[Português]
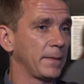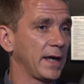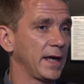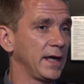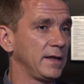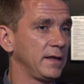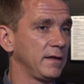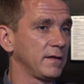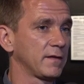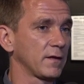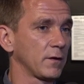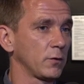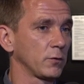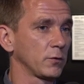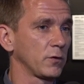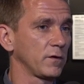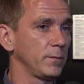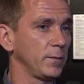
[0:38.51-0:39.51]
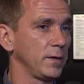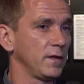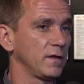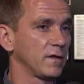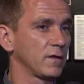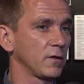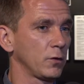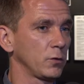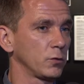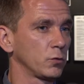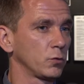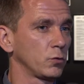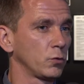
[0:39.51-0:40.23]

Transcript: a edição 2018